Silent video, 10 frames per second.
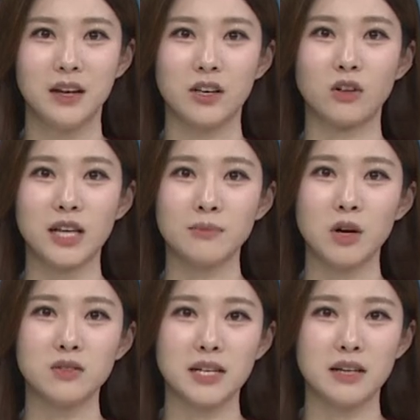
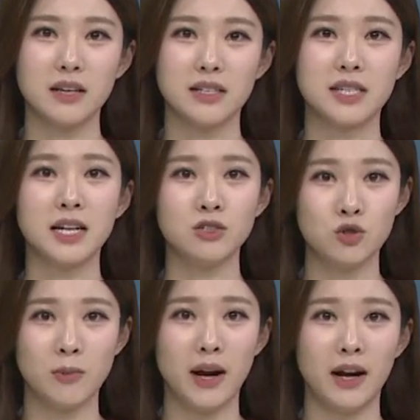경남경찰이 지난
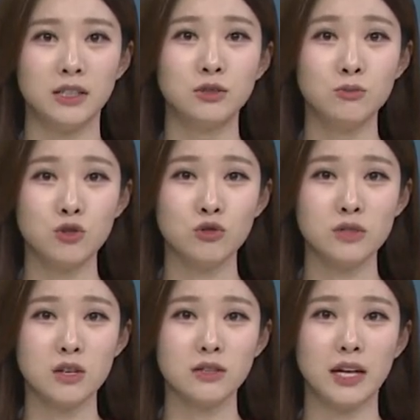주말
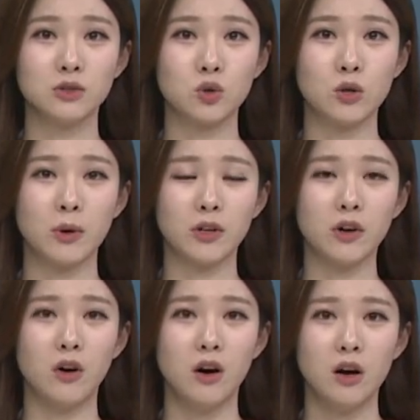음주운전 단속을
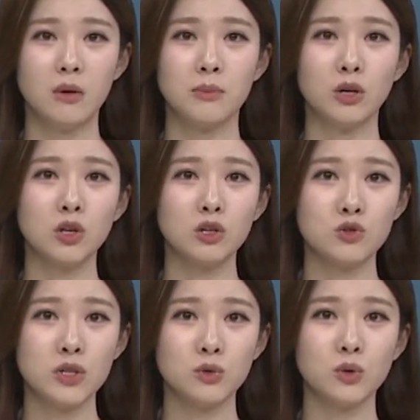벌여 면허
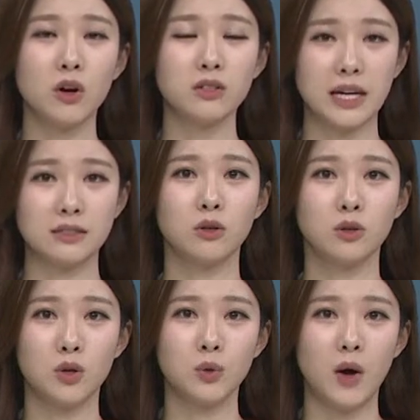취소
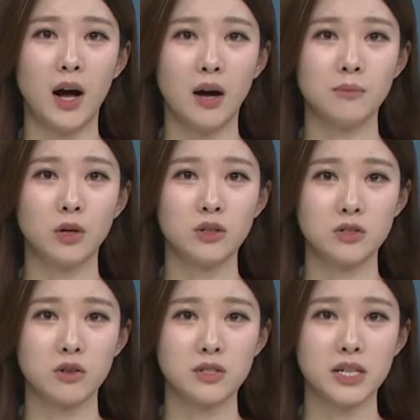15건과 면허
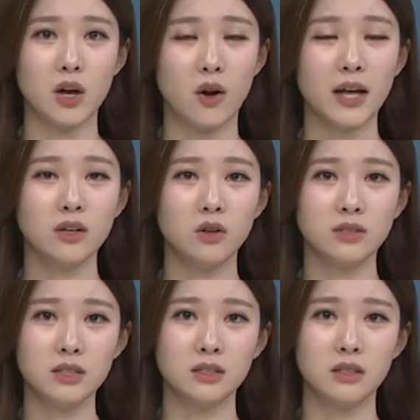정지 11건
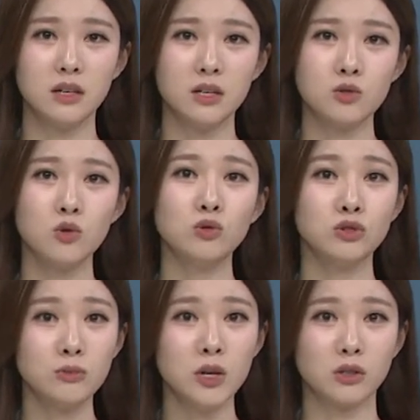등 총
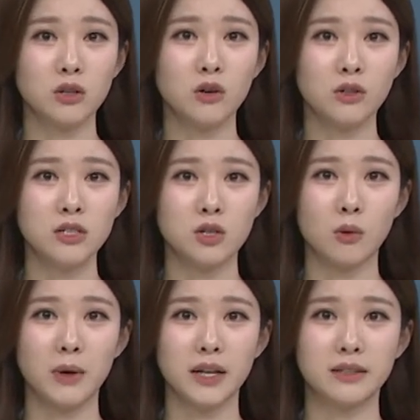26건을
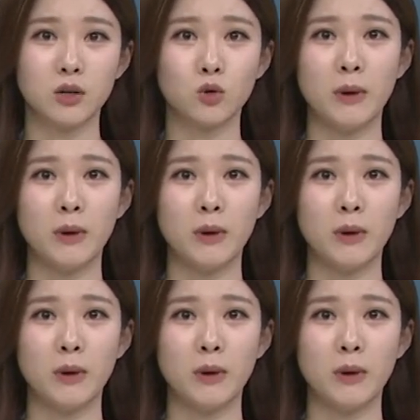적발했다고